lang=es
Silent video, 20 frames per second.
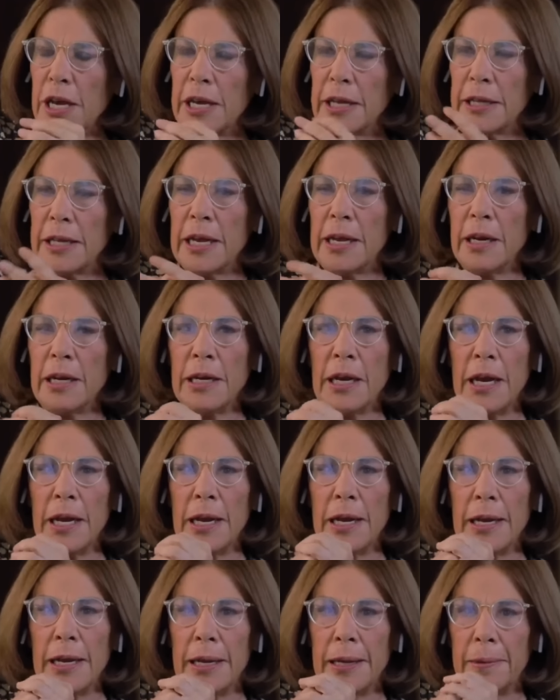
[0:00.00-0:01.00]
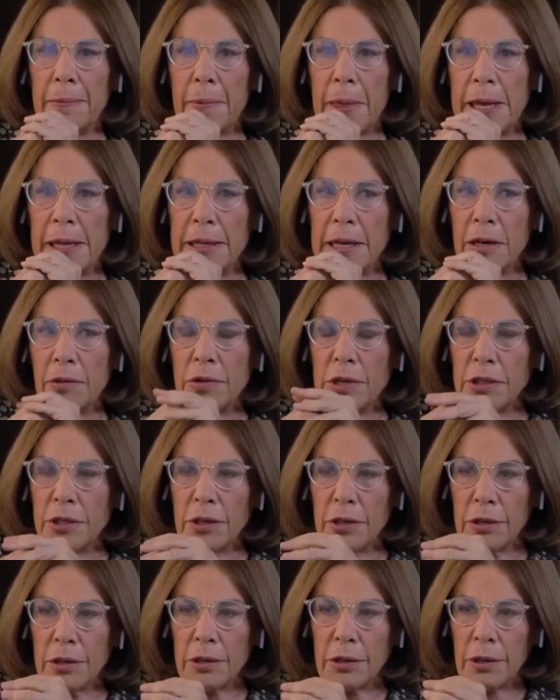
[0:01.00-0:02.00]
en el, eh, en el
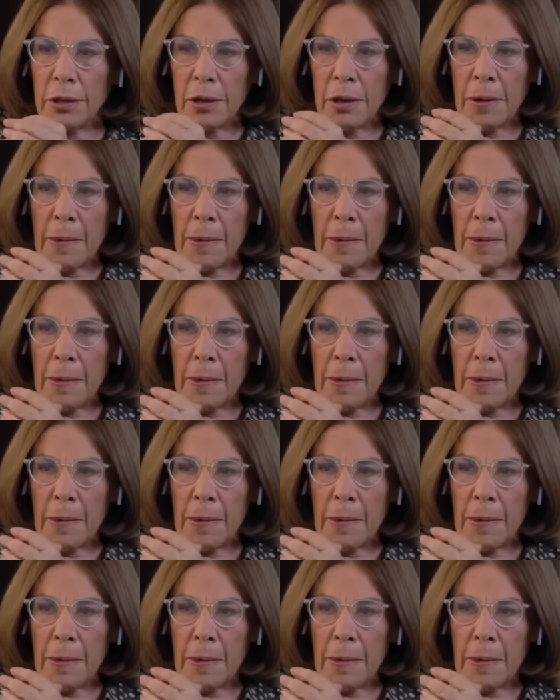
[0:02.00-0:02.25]
juicio